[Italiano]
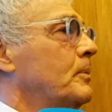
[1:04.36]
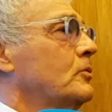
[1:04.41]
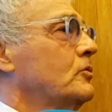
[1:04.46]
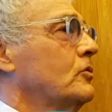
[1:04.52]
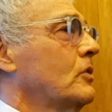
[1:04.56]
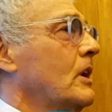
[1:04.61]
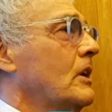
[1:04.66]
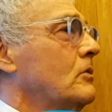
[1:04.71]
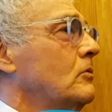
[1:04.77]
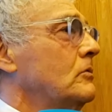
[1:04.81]

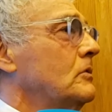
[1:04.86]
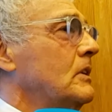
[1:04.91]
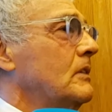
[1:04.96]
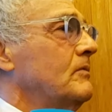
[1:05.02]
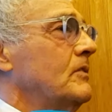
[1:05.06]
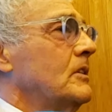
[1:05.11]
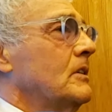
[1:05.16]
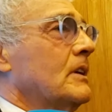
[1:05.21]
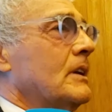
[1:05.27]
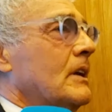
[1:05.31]
posso
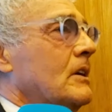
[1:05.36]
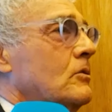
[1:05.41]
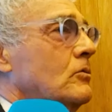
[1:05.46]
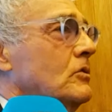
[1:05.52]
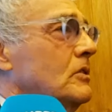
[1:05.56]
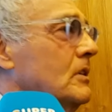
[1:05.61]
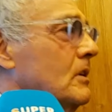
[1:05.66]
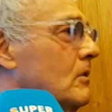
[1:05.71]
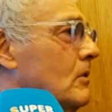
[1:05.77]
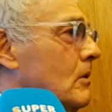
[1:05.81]
raccont vi
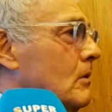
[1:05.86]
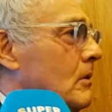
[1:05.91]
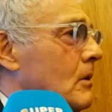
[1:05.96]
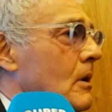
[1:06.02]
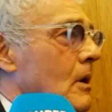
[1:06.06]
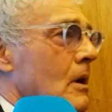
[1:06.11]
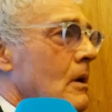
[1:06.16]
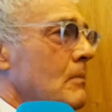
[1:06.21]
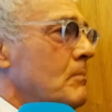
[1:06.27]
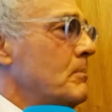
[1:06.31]
racconterò
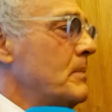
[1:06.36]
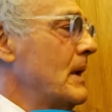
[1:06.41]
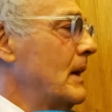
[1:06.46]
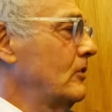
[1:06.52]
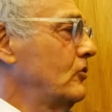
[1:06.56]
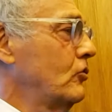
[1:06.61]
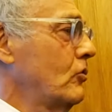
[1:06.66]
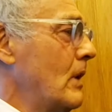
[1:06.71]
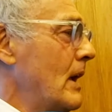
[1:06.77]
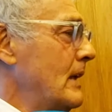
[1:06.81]

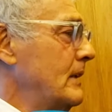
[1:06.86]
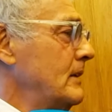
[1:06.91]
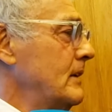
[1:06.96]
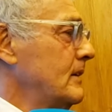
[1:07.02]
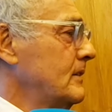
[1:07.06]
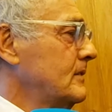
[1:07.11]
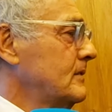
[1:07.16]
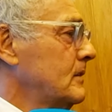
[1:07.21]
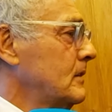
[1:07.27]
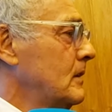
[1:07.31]
Biagio
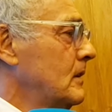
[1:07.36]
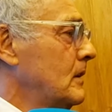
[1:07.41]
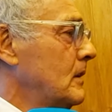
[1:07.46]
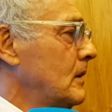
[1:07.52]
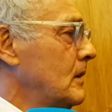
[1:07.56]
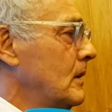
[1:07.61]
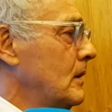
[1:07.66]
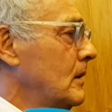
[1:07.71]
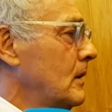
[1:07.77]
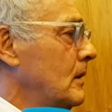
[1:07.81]
Agnes
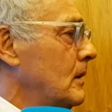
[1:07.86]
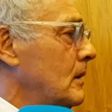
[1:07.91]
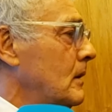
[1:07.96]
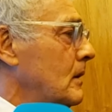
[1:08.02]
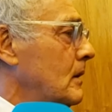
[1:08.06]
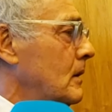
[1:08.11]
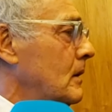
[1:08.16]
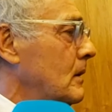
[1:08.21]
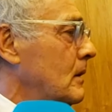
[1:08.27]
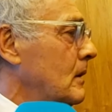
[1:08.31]

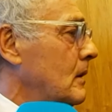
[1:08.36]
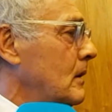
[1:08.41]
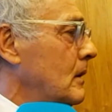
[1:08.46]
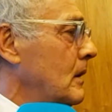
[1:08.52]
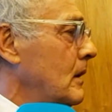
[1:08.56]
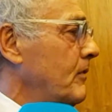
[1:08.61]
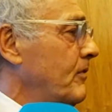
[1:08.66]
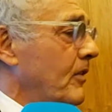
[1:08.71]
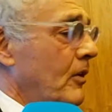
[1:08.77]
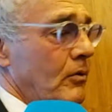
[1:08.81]

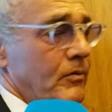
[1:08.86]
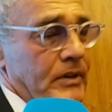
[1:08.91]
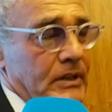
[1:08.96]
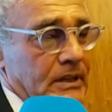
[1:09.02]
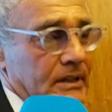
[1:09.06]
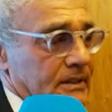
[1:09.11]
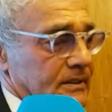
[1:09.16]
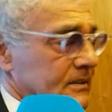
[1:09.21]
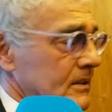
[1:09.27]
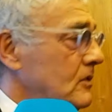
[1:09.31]
e farò
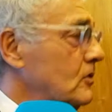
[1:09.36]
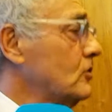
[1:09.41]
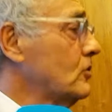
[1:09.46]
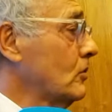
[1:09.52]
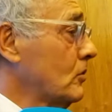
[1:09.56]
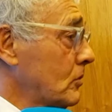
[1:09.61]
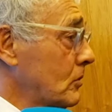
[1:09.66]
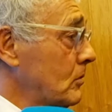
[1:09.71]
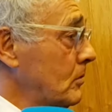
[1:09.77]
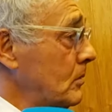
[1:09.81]
vedere
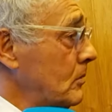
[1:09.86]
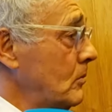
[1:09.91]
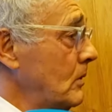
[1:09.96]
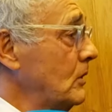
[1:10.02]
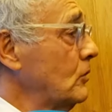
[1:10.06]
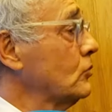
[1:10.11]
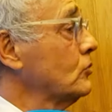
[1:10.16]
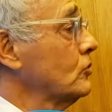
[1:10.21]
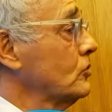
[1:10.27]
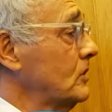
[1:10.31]
Santoro
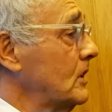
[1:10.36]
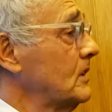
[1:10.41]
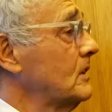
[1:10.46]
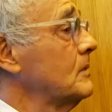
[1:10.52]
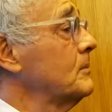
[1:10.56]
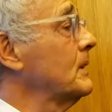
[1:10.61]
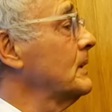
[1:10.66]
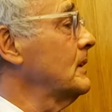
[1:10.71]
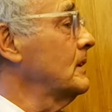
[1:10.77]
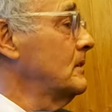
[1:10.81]
quando sono
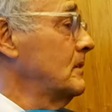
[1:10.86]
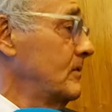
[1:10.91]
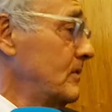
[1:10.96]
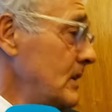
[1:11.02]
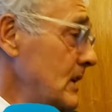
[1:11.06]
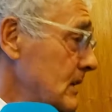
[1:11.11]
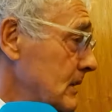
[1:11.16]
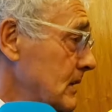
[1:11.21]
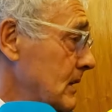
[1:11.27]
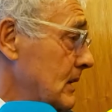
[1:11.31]
stati mandati
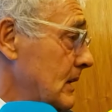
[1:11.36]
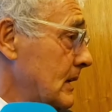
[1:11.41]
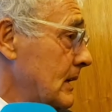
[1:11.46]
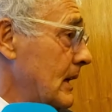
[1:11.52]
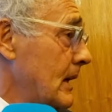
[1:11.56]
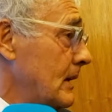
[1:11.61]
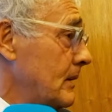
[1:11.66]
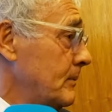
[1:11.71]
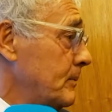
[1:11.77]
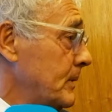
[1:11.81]
via dalla
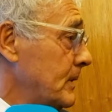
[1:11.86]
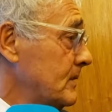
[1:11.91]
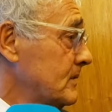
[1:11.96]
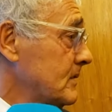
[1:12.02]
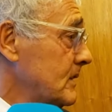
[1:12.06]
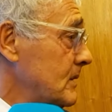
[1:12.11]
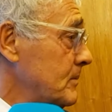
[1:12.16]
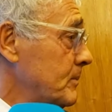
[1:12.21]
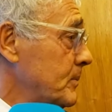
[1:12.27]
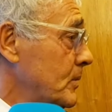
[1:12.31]
RAI, per
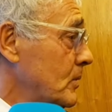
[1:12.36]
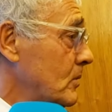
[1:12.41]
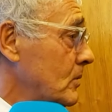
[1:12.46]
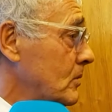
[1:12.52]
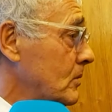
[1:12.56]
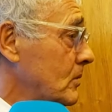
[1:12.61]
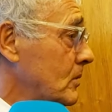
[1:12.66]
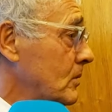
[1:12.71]
esempio.